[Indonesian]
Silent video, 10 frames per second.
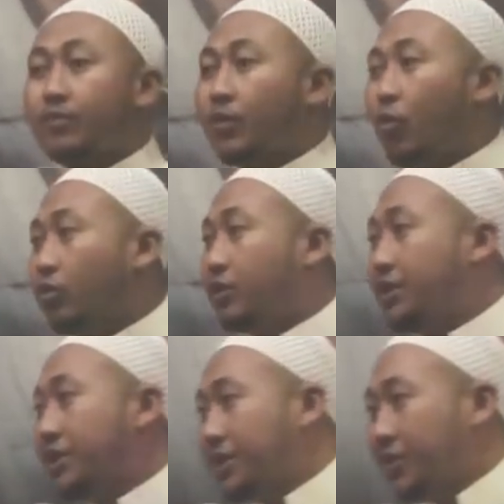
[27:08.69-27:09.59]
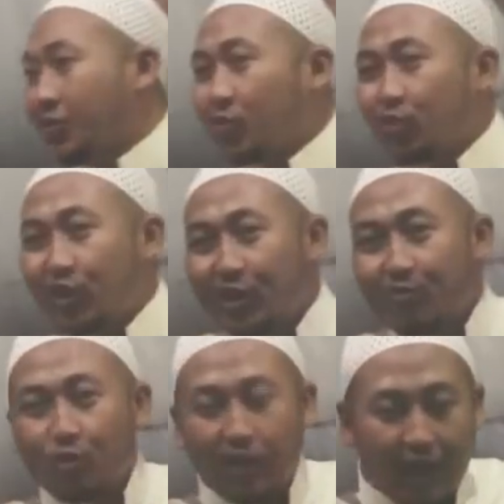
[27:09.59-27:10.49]
Ongki, gula
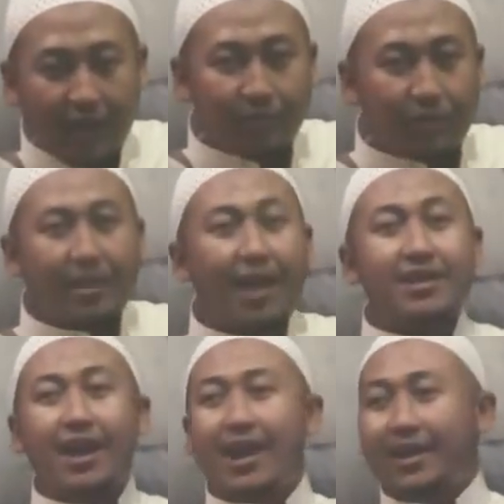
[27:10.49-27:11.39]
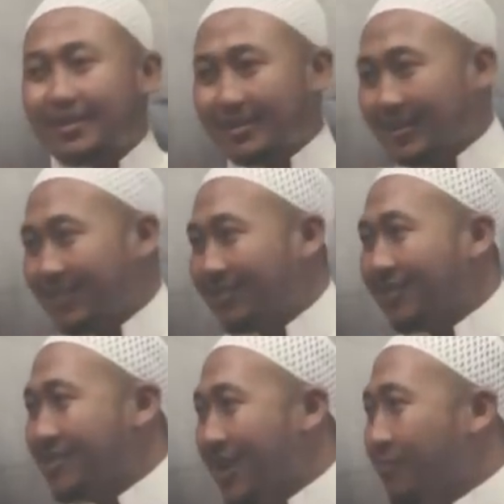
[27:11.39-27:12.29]
muka pertanyaan.
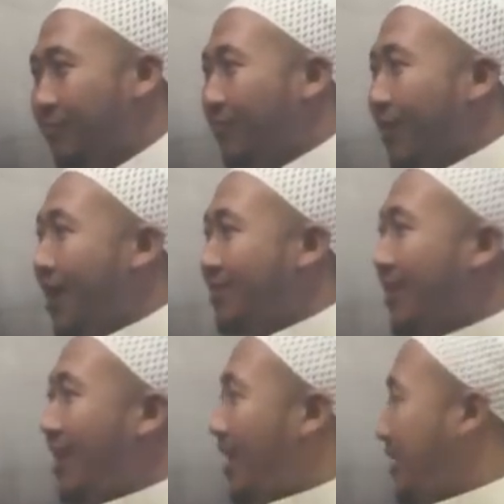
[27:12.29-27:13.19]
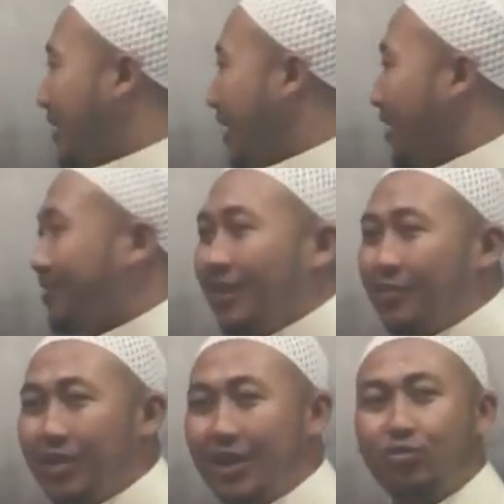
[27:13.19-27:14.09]
Setiap acara nggak nikah, saya
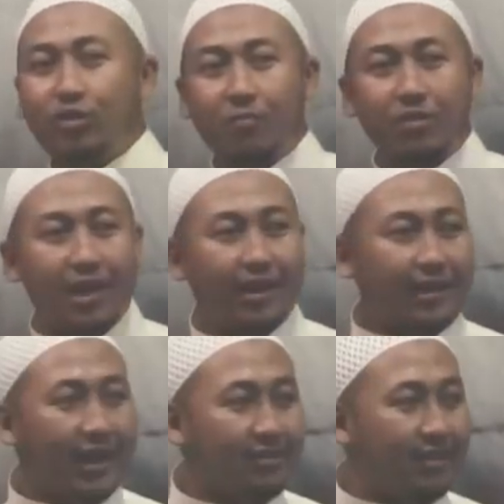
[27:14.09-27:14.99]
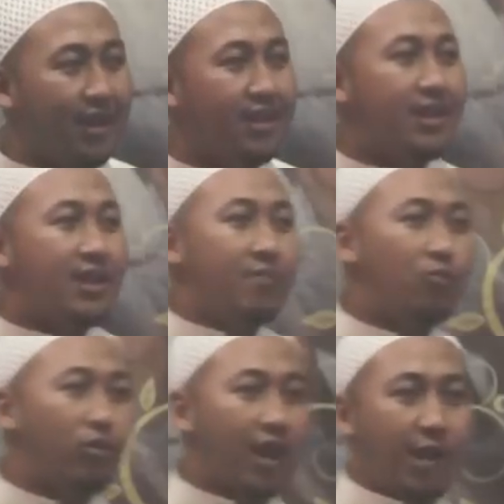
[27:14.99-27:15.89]
kemarin sudah bilang ke Cak
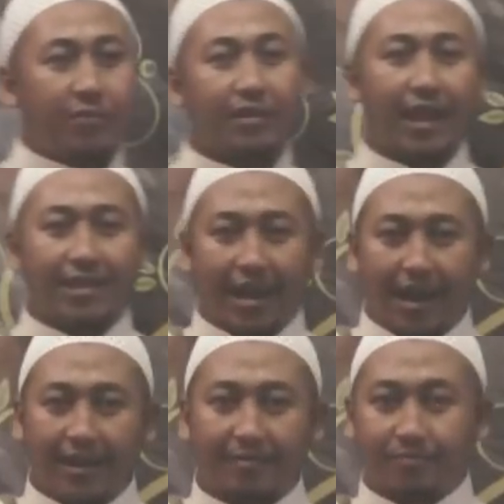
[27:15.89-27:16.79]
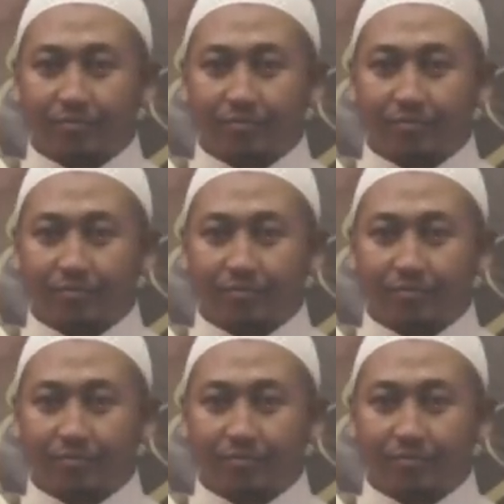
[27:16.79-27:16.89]
muka pertanyaan